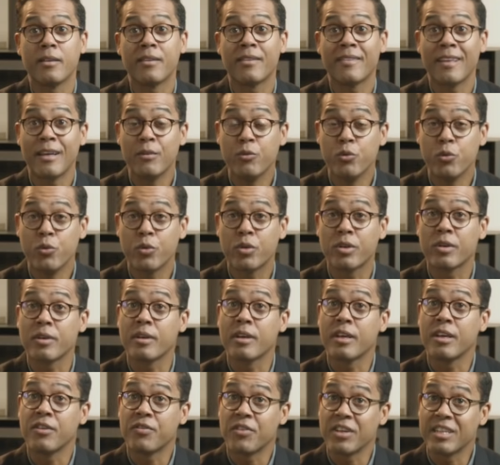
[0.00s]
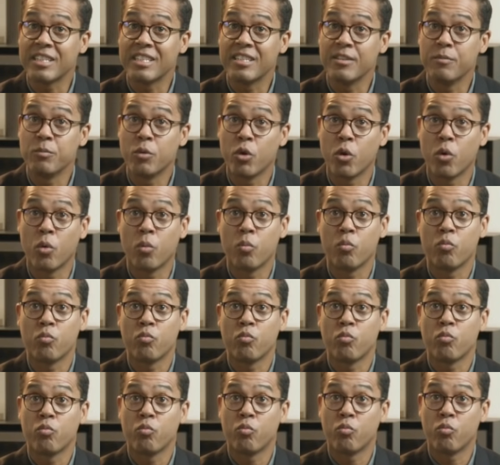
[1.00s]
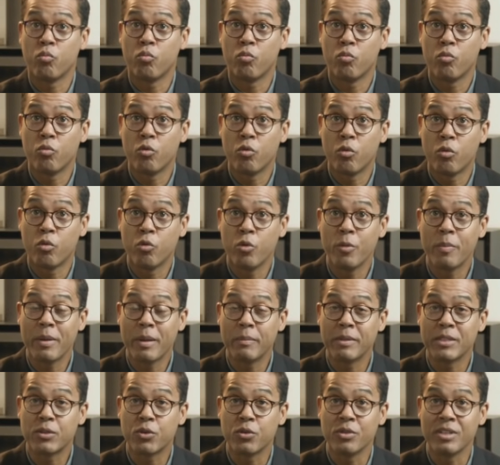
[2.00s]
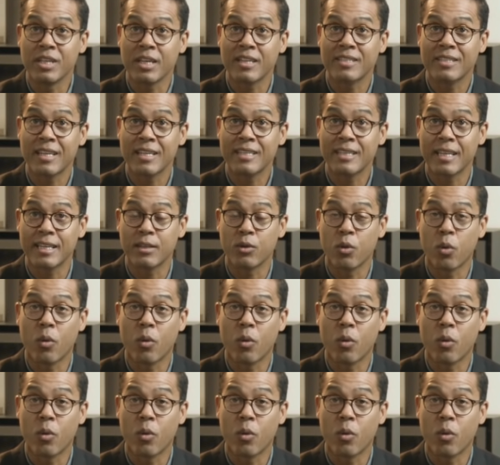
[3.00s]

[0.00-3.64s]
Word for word: Sa nuque, effectivement, lui permet de tenir sa tête